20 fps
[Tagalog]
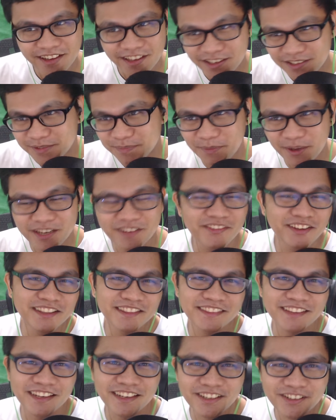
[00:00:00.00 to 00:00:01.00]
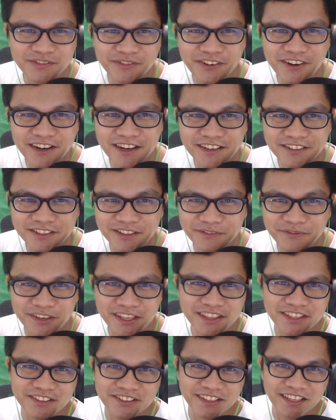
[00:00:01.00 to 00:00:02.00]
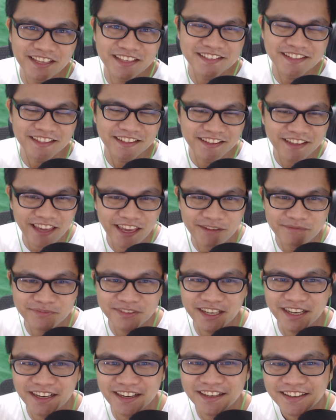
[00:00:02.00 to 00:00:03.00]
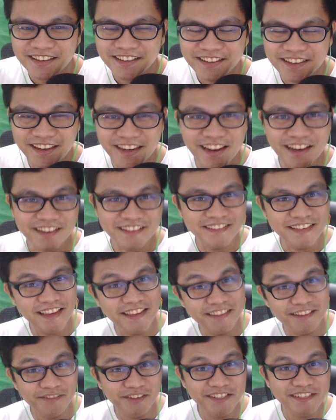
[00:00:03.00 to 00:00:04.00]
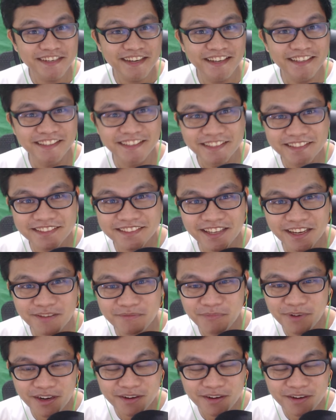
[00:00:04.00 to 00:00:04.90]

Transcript: experimental, gumawa ako ng video ng isang game na relaxing naman siya this time.